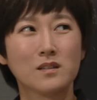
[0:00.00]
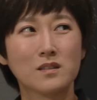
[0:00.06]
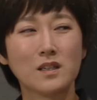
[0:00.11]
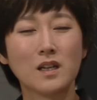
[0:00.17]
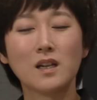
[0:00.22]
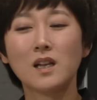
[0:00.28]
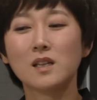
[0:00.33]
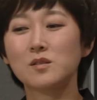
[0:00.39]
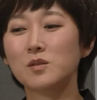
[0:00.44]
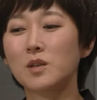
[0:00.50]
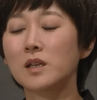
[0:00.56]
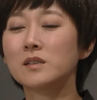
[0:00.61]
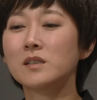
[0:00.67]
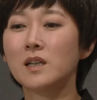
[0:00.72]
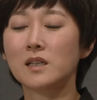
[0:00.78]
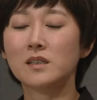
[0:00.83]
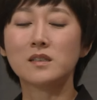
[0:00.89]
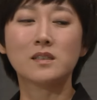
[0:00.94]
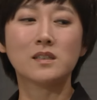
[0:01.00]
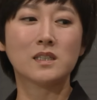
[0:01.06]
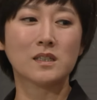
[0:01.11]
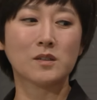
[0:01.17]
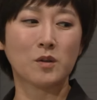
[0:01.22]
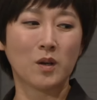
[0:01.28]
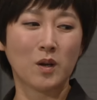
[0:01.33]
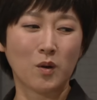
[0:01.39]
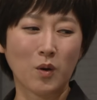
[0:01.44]
잘라도 되는
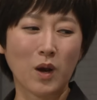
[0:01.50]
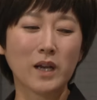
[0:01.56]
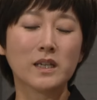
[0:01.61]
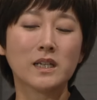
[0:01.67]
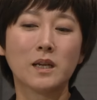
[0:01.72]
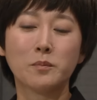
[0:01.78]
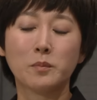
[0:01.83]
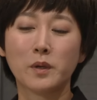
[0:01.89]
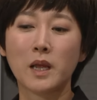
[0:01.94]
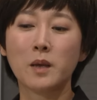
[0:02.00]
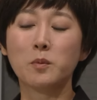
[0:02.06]
애들인지 확인 한번